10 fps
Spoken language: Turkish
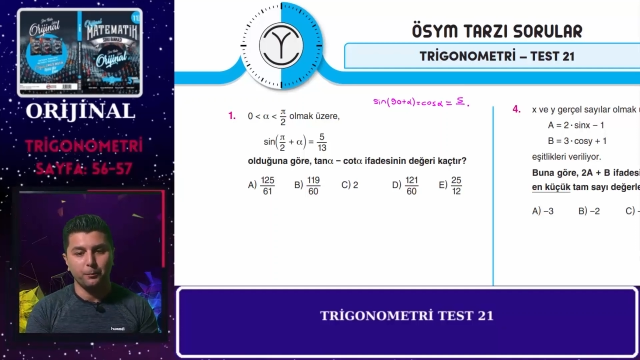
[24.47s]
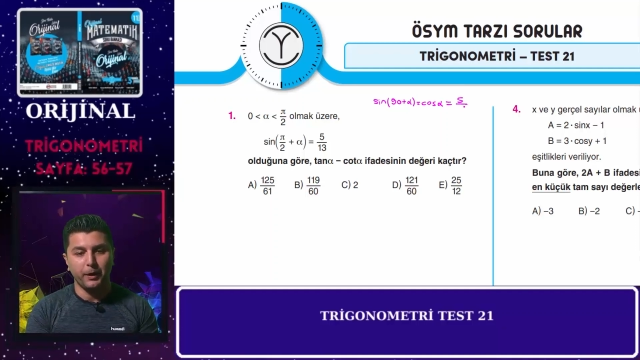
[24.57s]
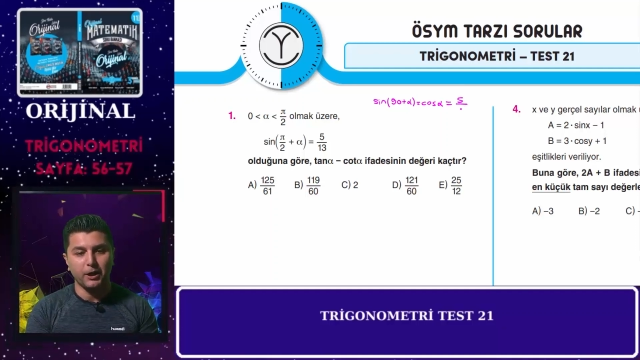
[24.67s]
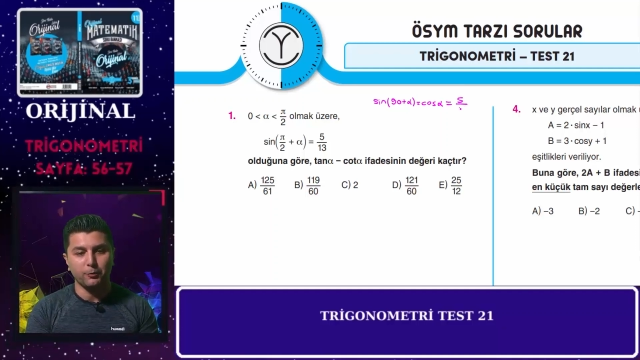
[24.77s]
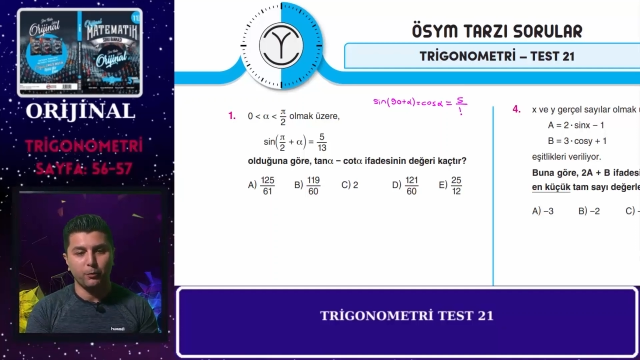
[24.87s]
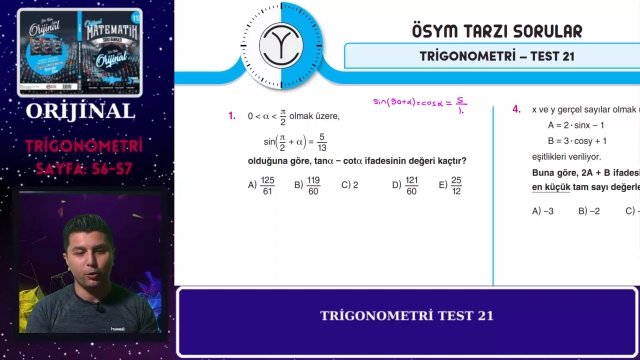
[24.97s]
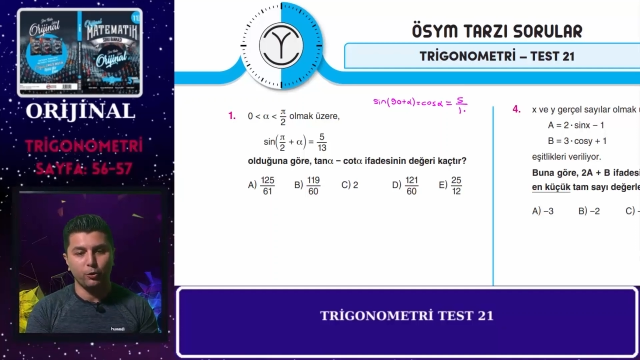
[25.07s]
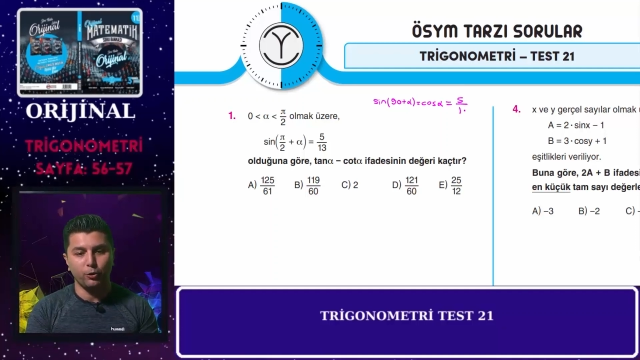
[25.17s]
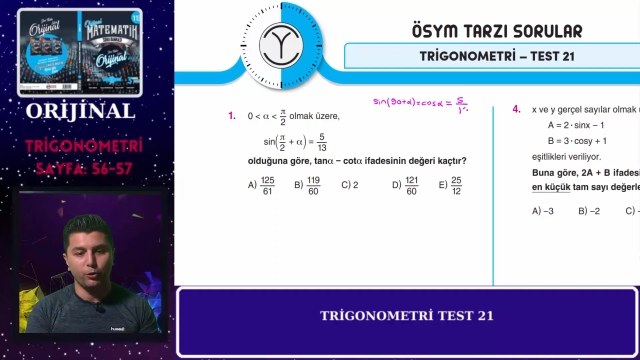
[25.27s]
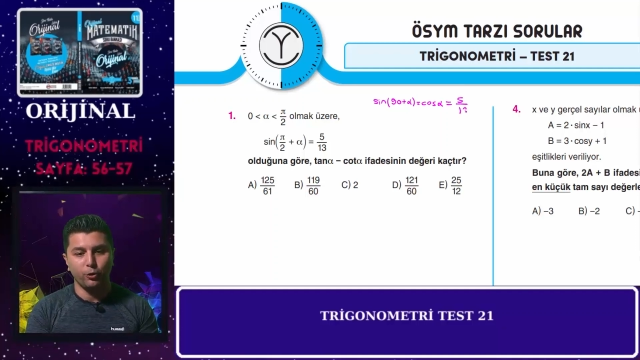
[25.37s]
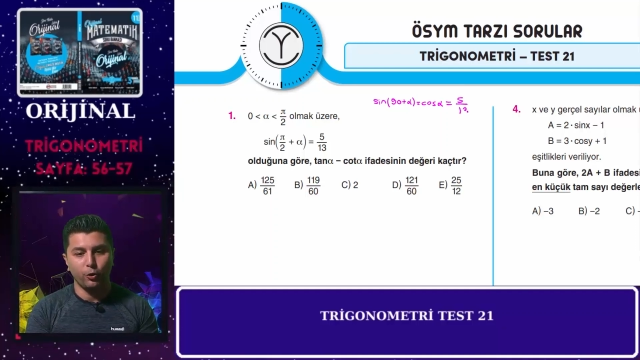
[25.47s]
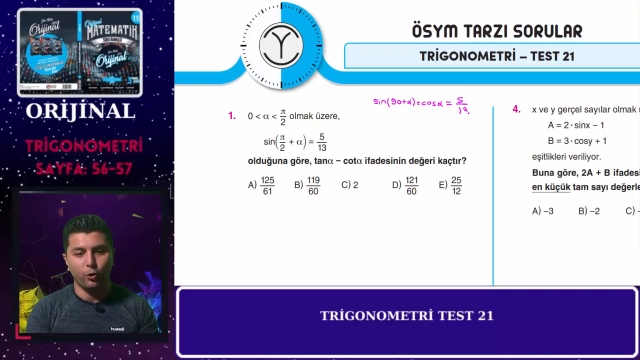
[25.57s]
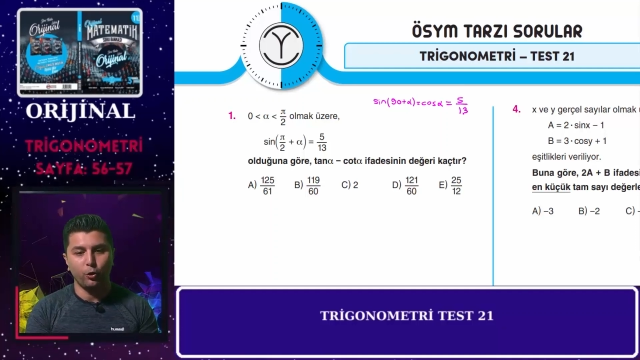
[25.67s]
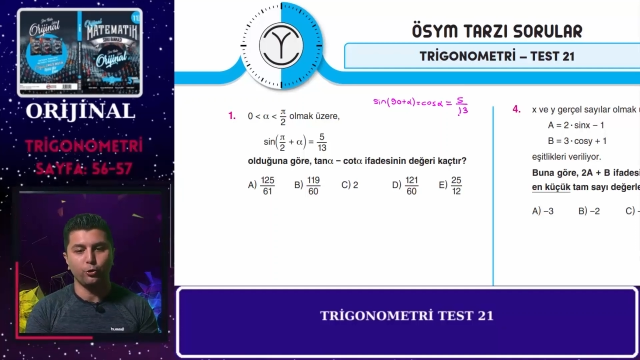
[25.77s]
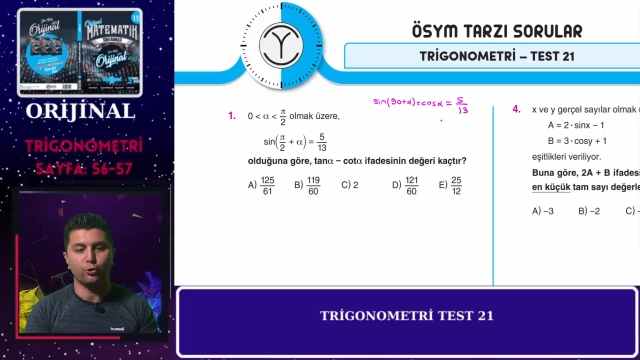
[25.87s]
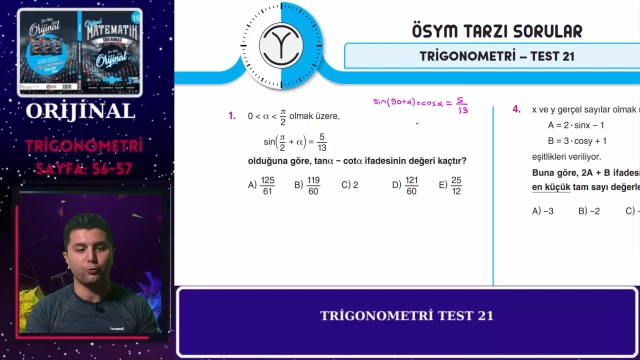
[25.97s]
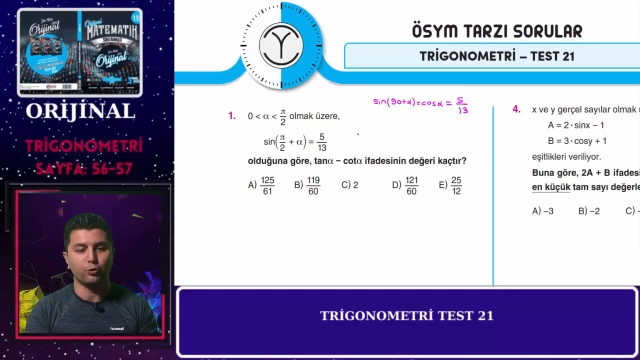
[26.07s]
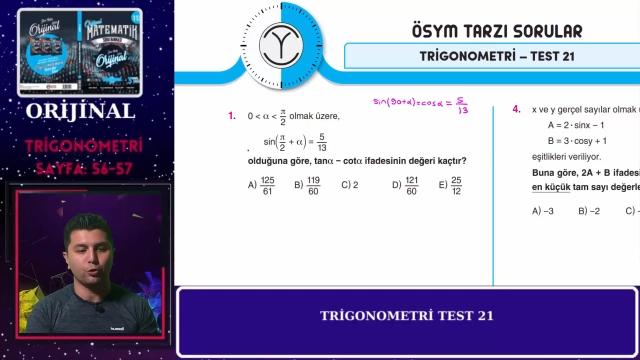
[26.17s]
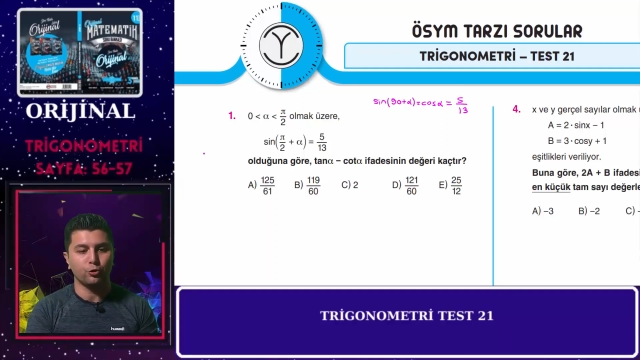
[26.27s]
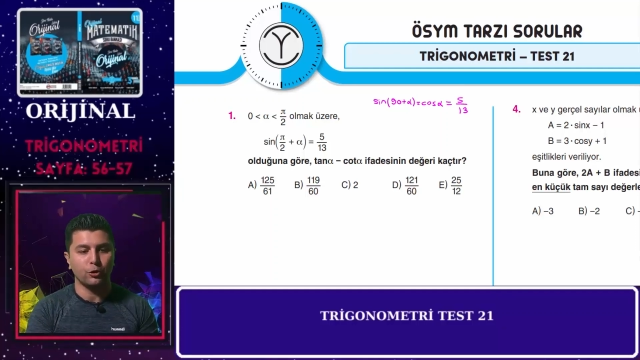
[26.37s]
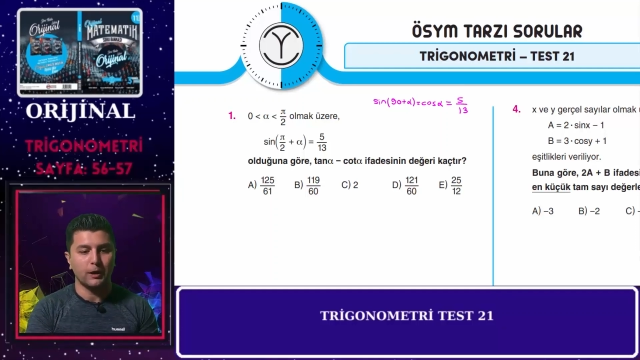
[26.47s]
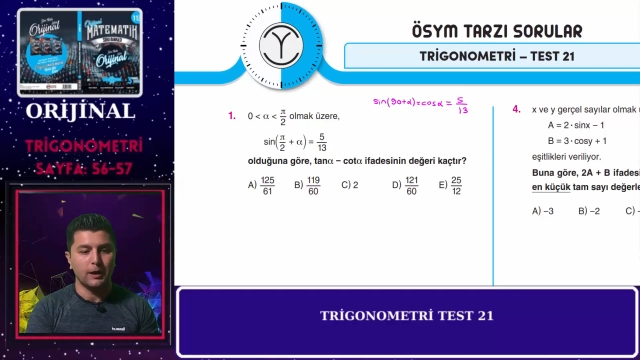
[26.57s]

5 bölü 13'müş.